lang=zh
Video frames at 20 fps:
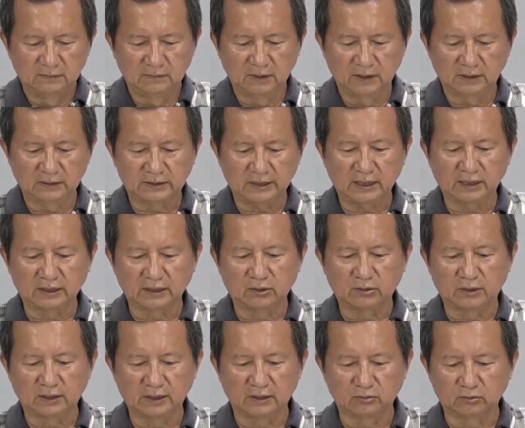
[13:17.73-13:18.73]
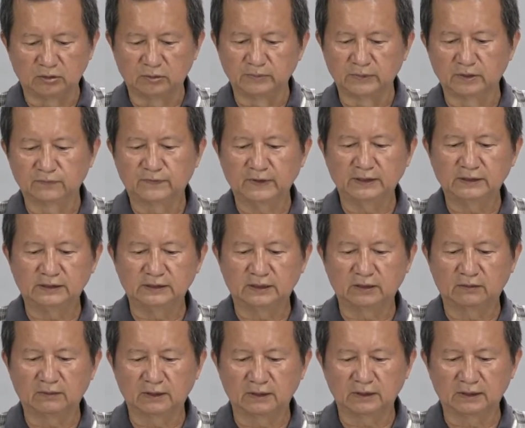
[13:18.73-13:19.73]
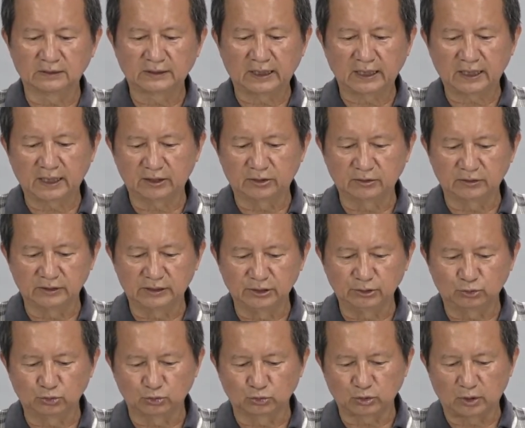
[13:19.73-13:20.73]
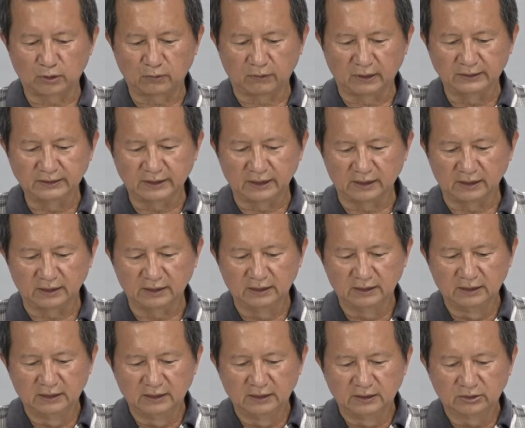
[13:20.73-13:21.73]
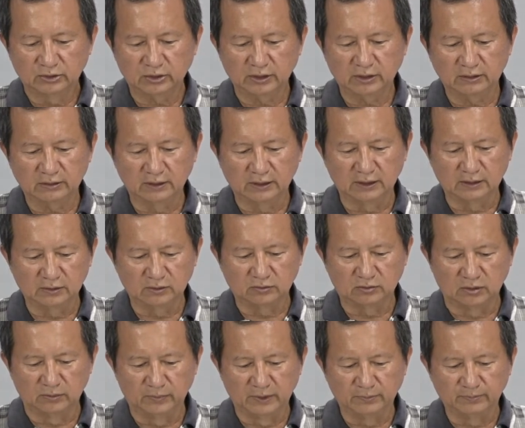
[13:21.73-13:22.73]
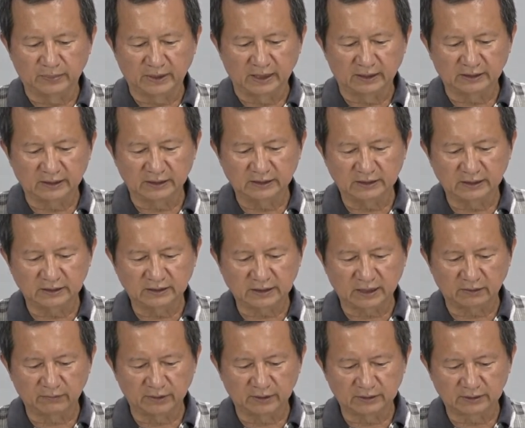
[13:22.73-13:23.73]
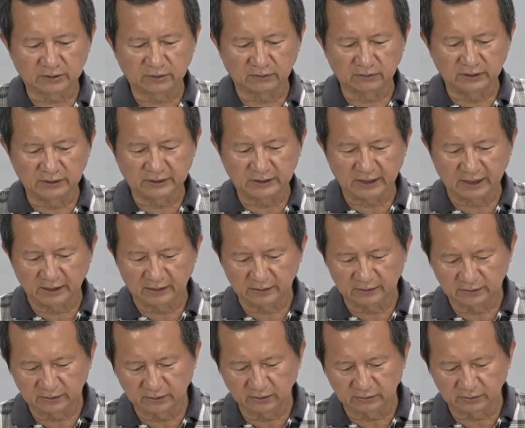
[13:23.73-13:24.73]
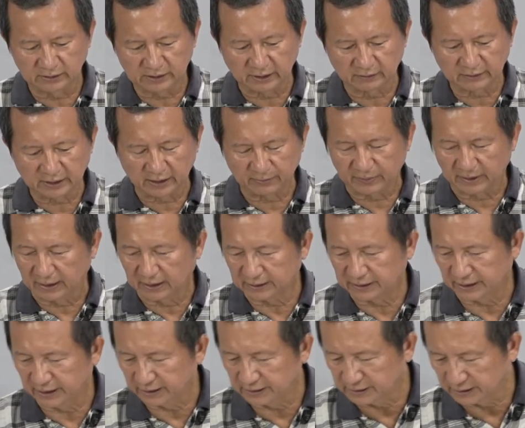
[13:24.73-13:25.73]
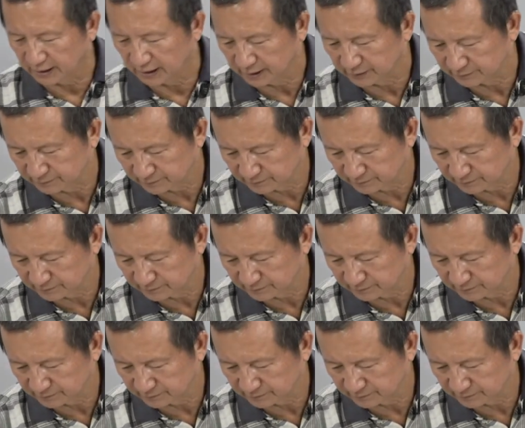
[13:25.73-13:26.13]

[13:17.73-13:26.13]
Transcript: 那这样的话呢，我们的飞机的话呢，大概都已经组装完成。最后呢，我们把电线稍微收一下，用胶带把它贴起来，